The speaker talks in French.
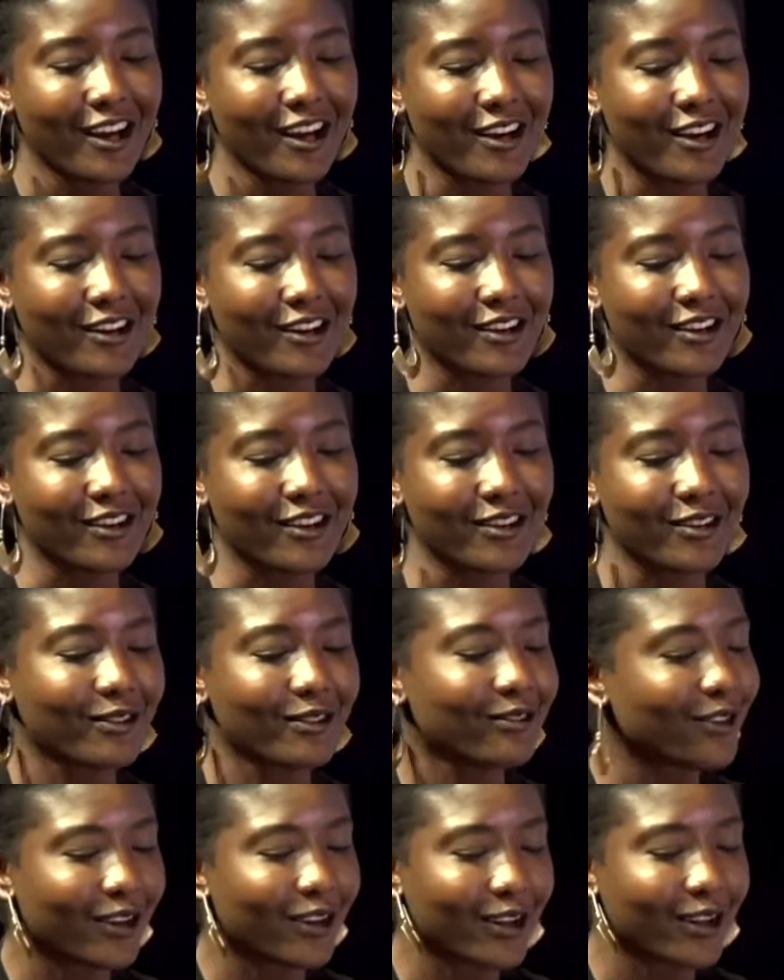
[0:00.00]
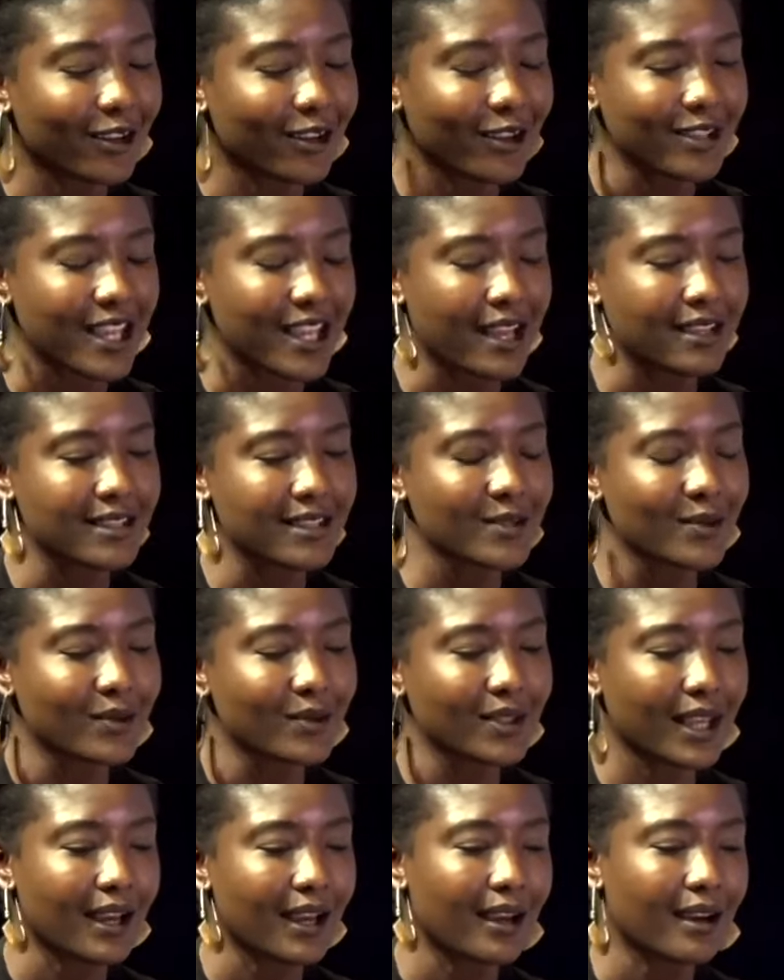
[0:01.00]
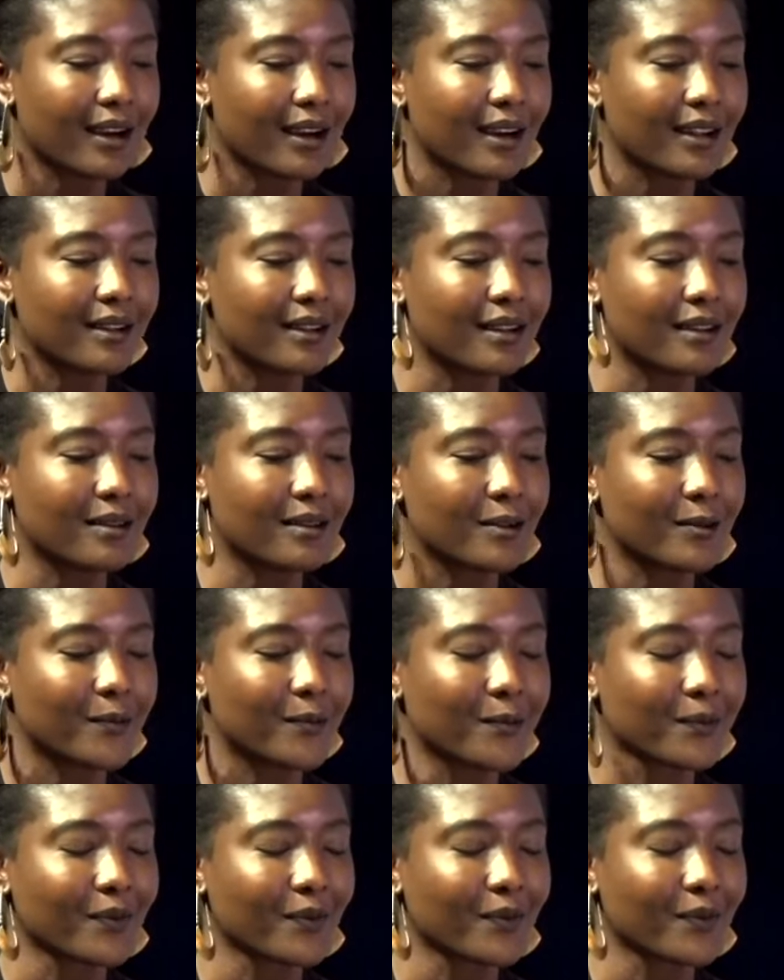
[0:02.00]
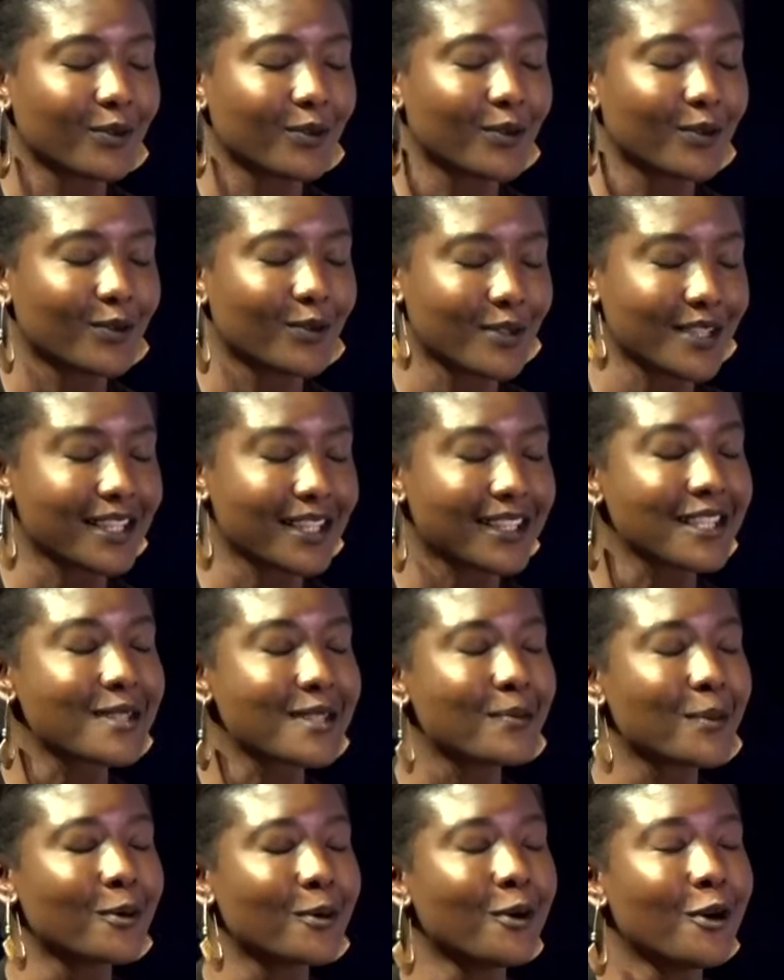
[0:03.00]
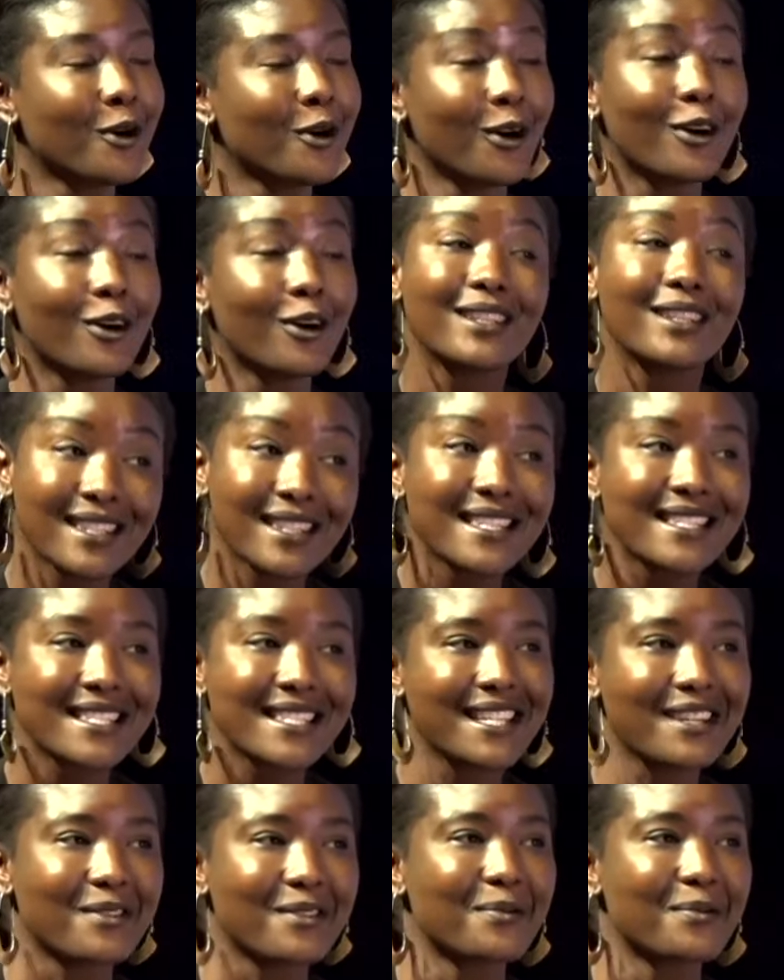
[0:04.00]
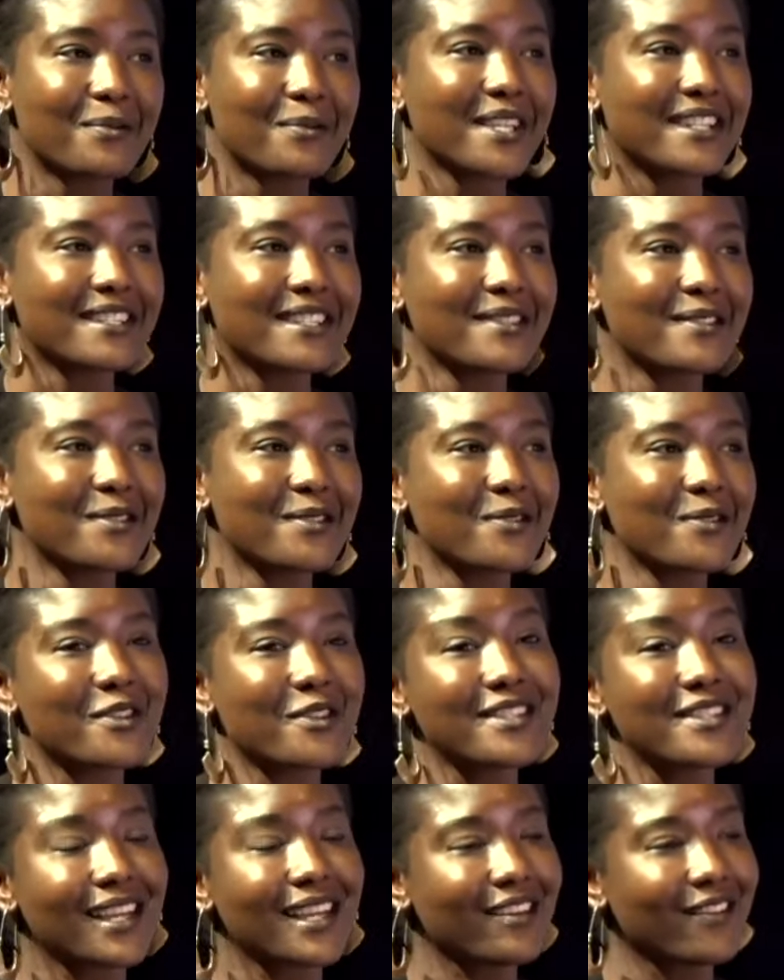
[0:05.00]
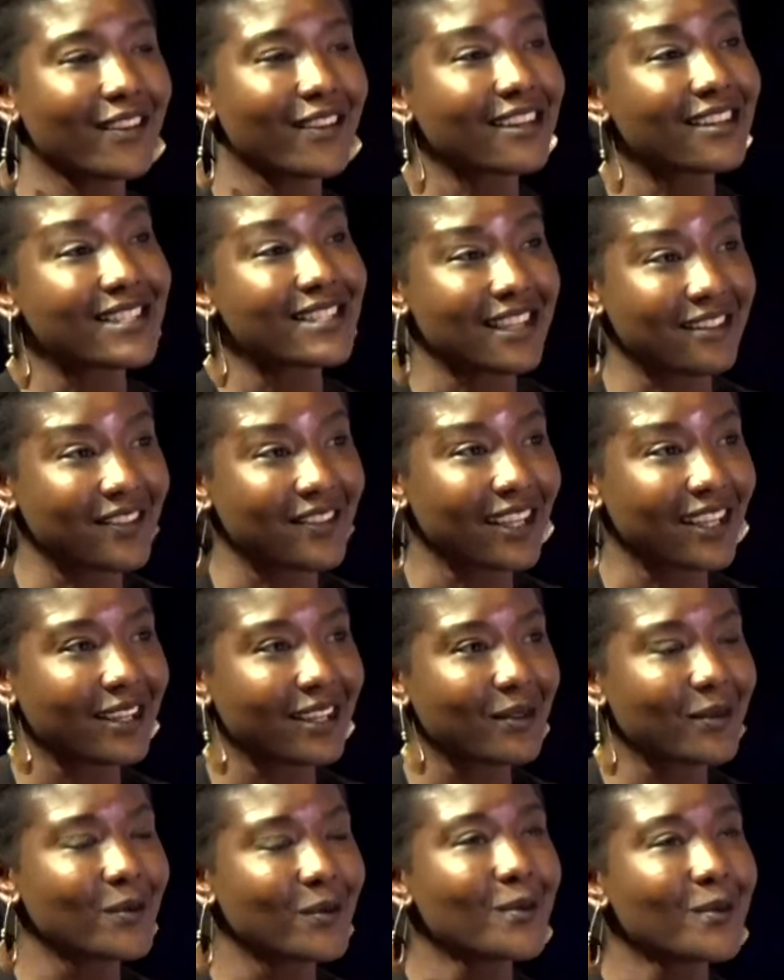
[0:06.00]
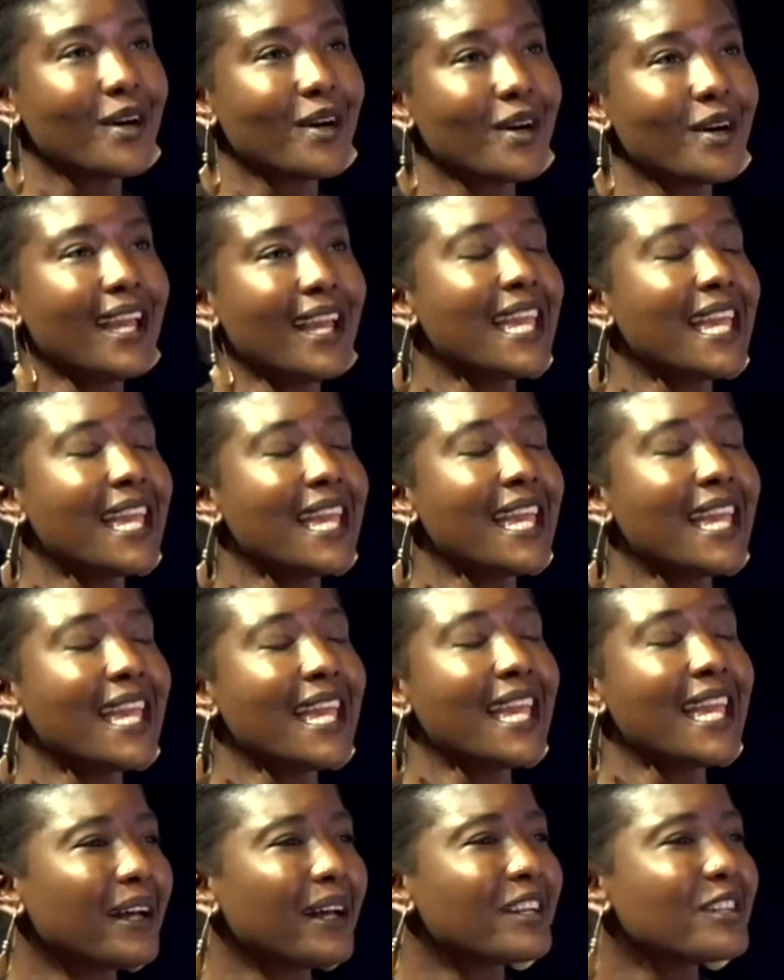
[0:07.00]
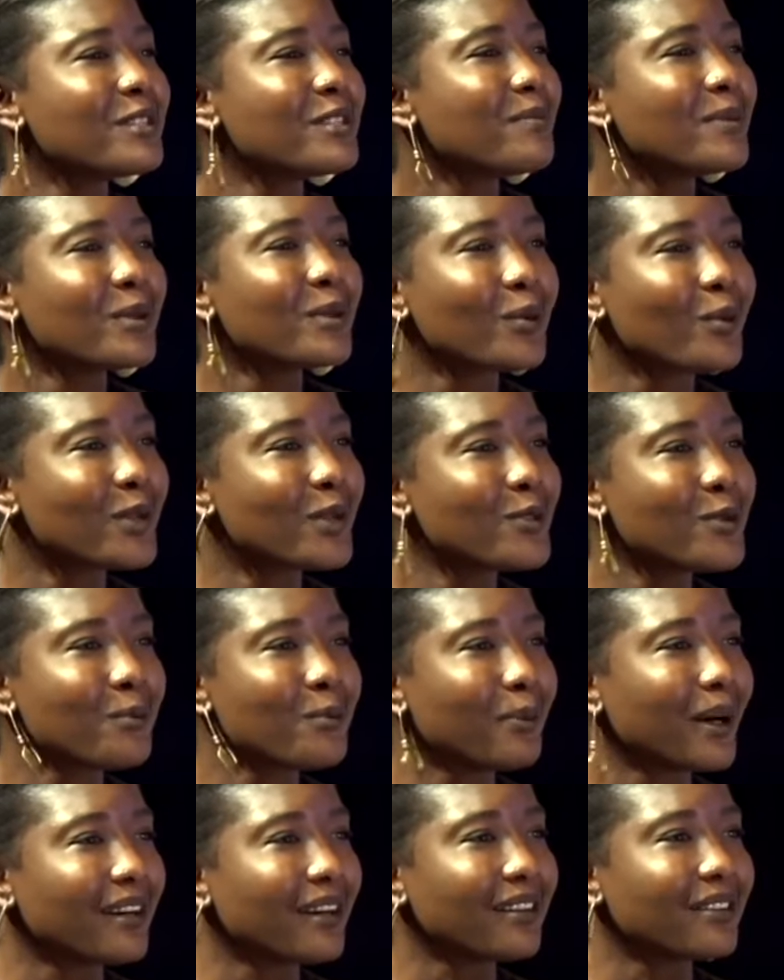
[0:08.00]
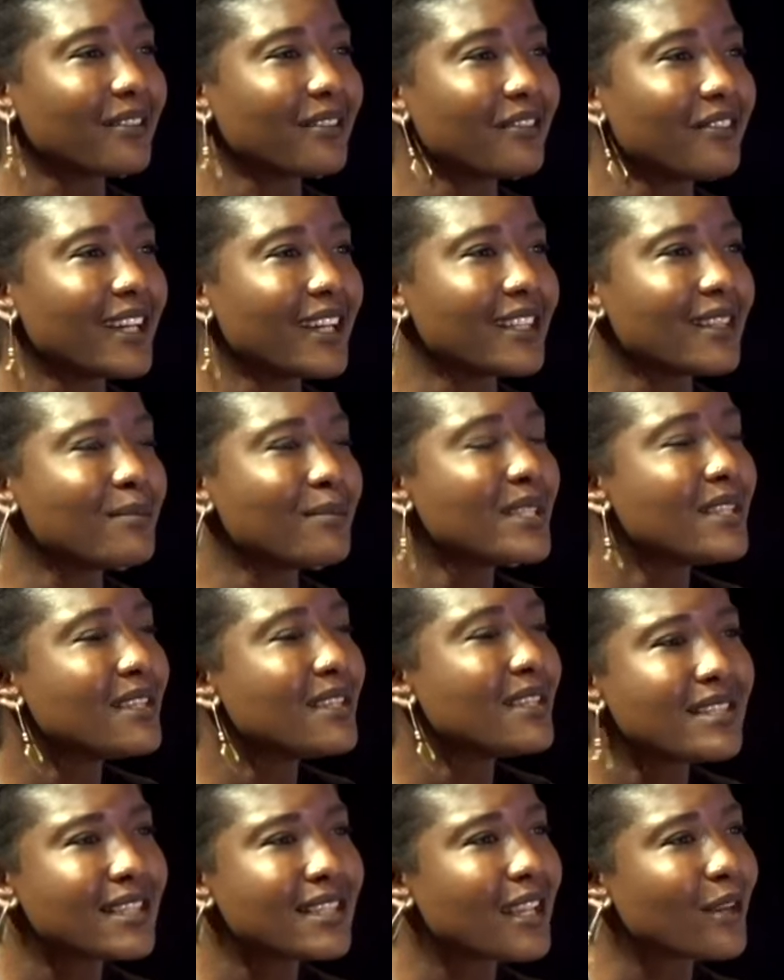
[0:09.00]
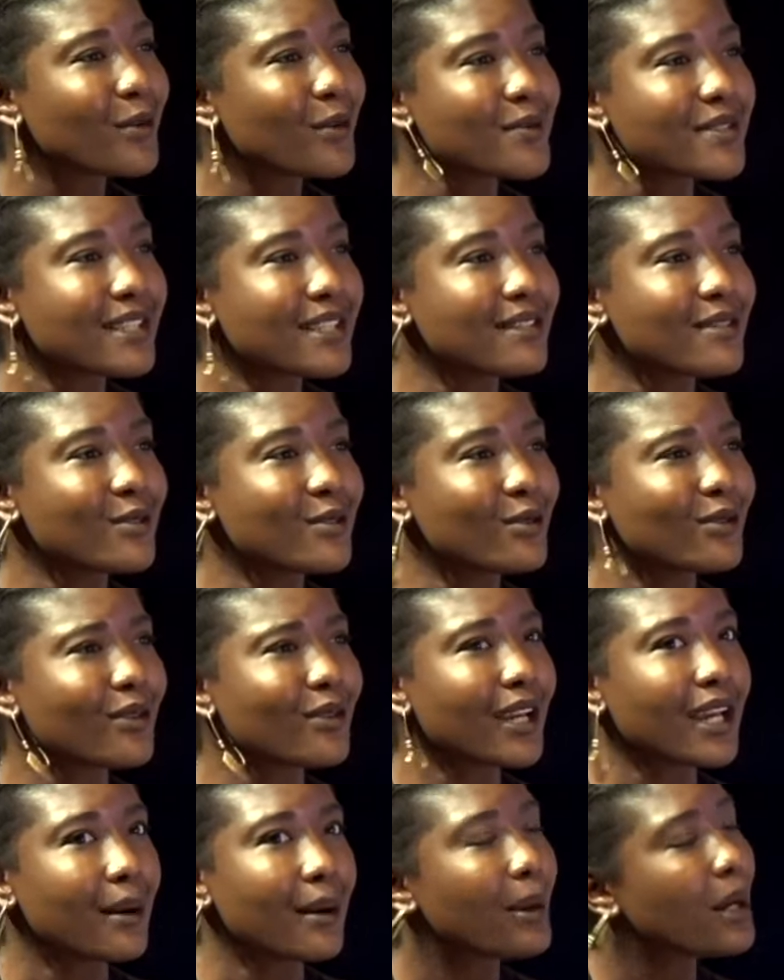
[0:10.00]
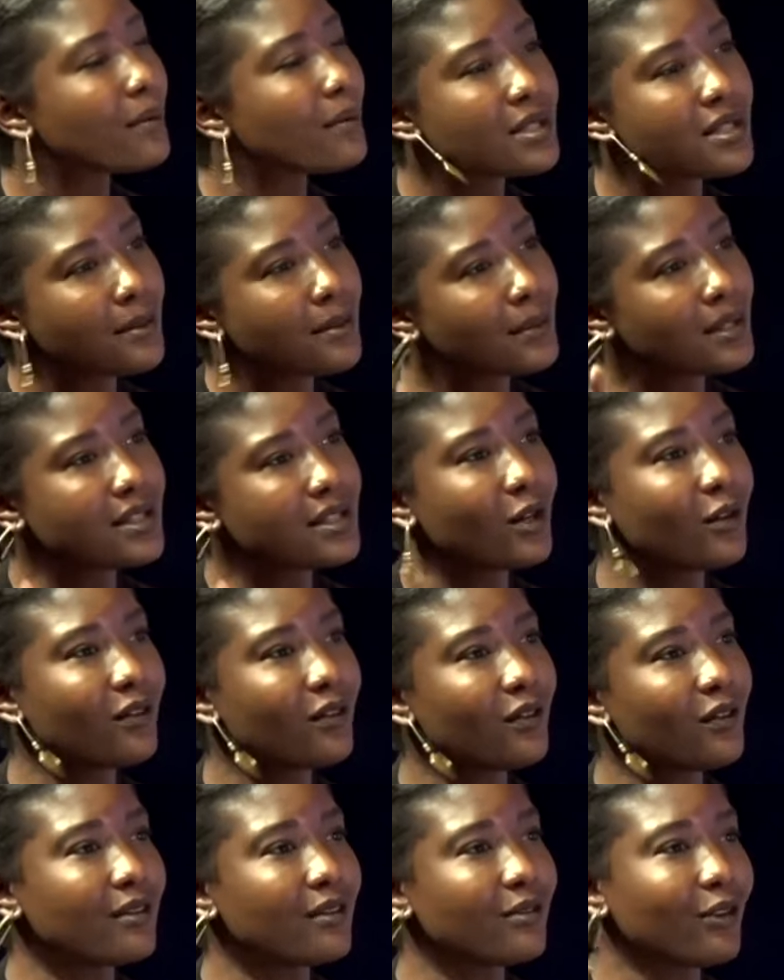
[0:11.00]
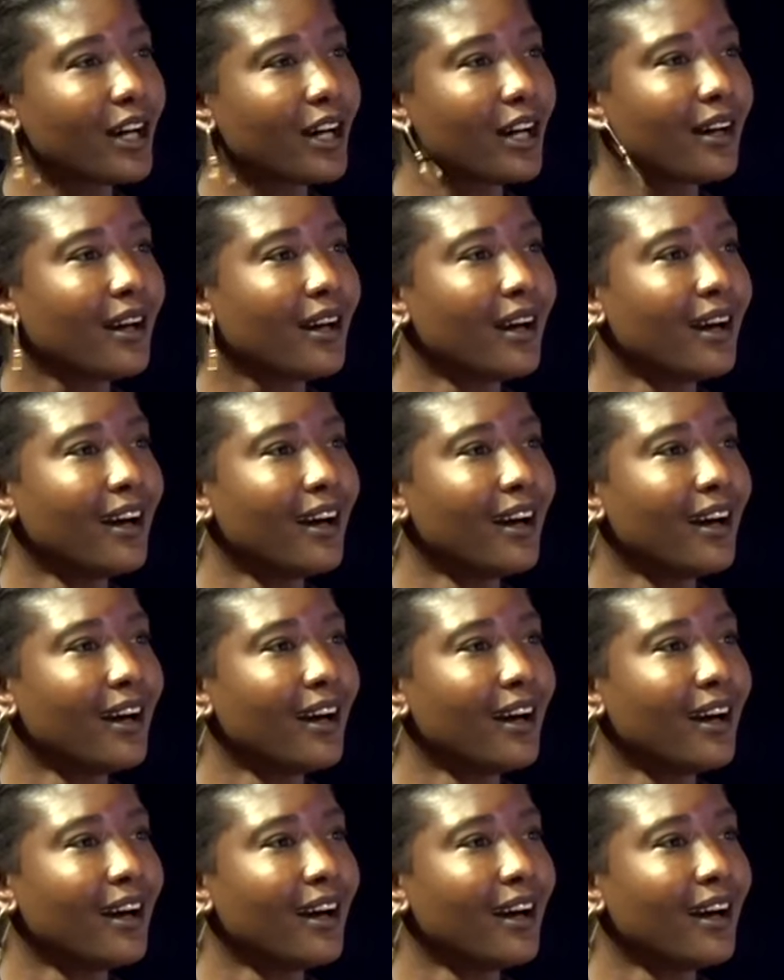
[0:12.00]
enfin, à discuter de, de, cette expo, on était ici en plus à l'Institut français ah avec Xavier Rico. et elle m'en parlait, je dis mais de quoi tu parles en uh-huh. fait Elle me dit C'est des concessions. Et après elle me dit ah, tiens on va aller voir.